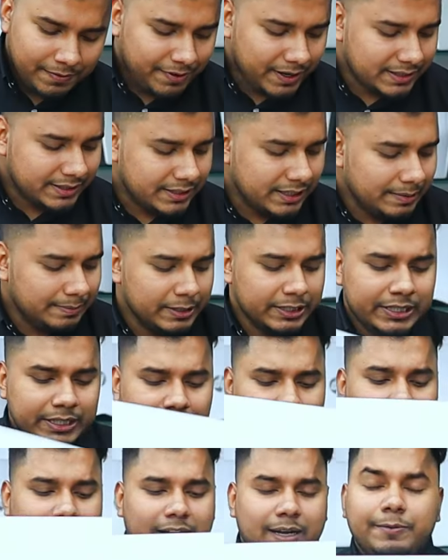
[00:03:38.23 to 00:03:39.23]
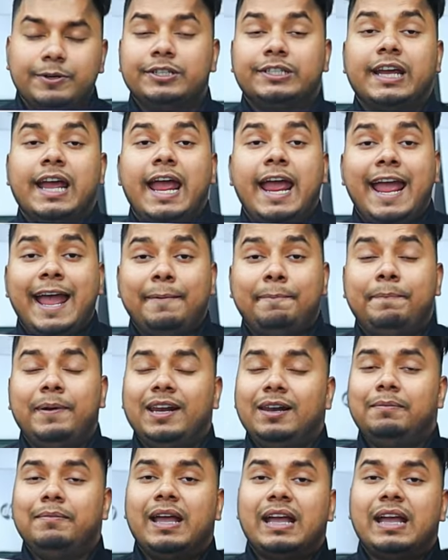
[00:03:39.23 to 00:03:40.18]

ফার্স্টে আমরা যেটা দেখাবো এটা অ্যাপেল